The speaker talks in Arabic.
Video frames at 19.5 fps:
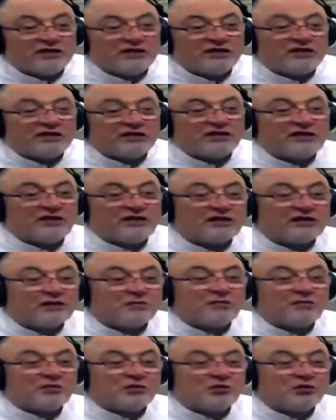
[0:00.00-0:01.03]
ان يا
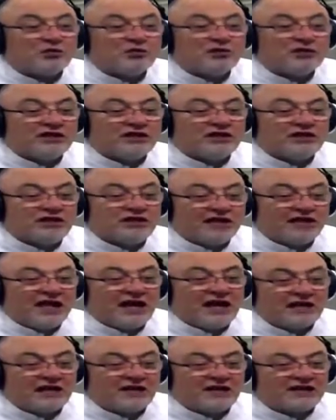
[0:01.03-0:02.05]
رب يكون يجي
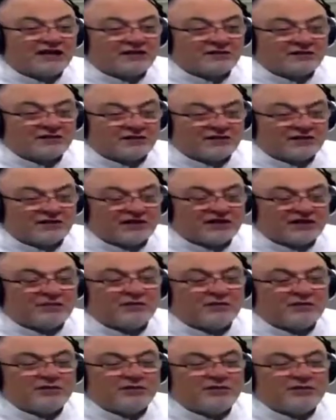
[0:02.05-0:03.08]
علينا رمضان يا
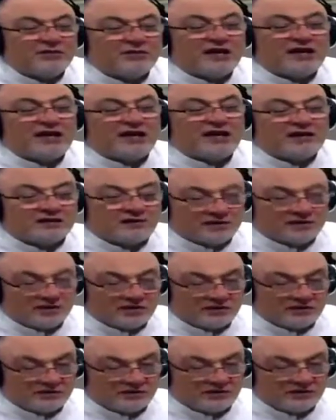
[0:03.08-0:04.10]
رب نبقى من اهل
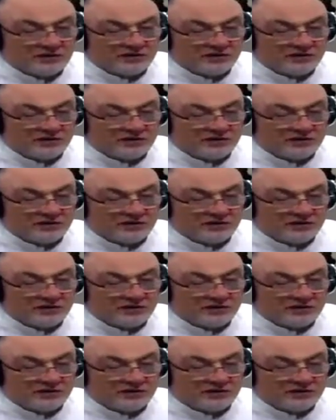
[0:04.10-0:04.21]
رمضان